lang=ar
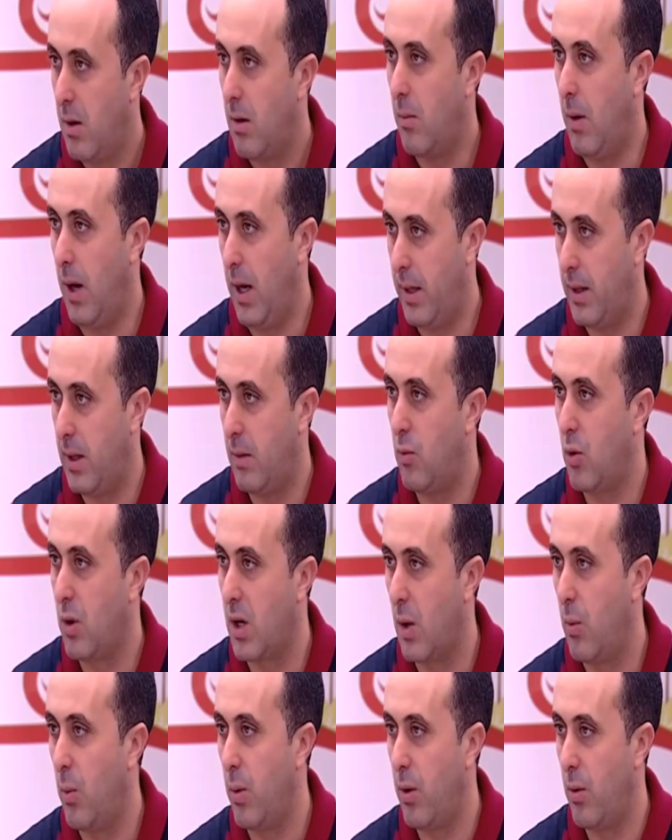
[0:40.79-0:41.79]
واحد
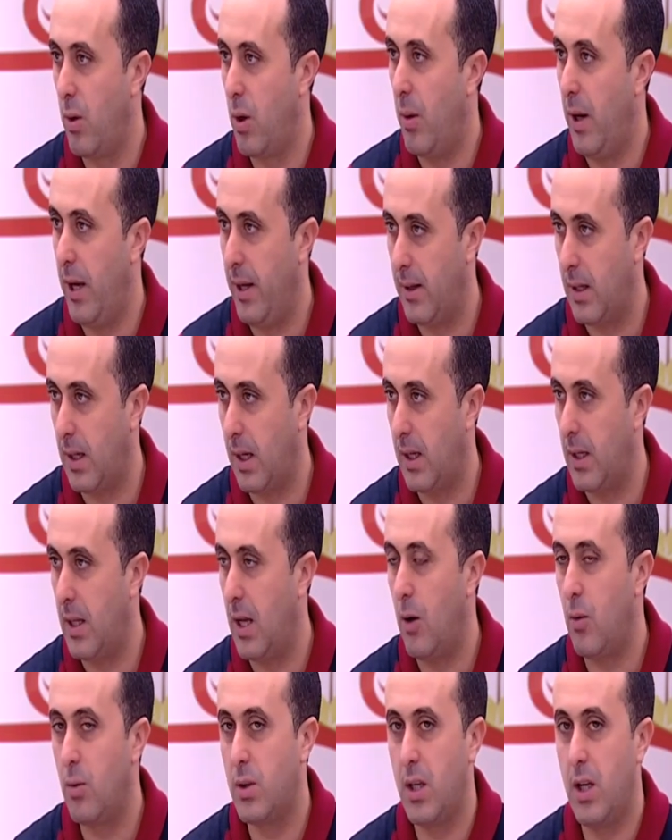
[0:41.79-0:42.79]
المكون ولا واحد
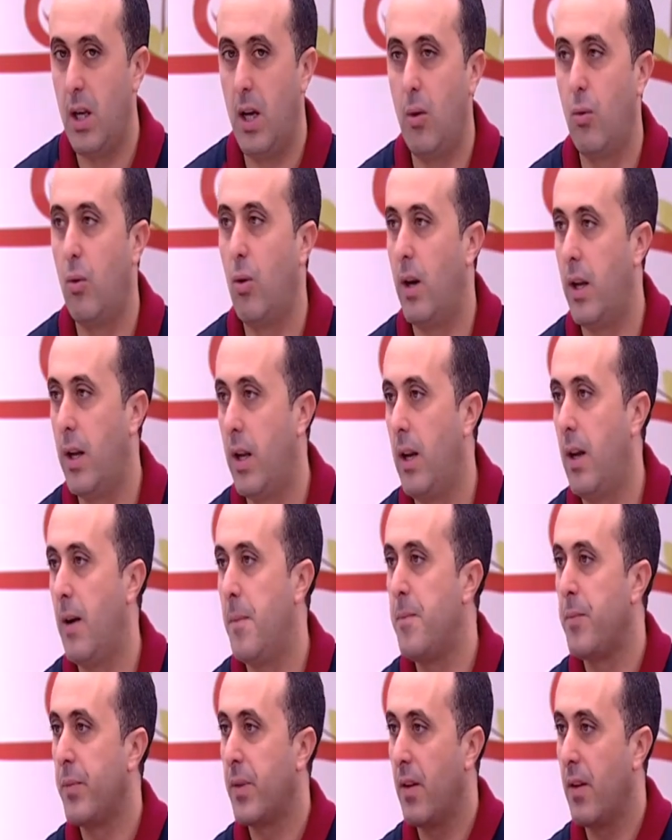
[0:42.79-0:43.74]
الغذاء وتنحاولوا اننا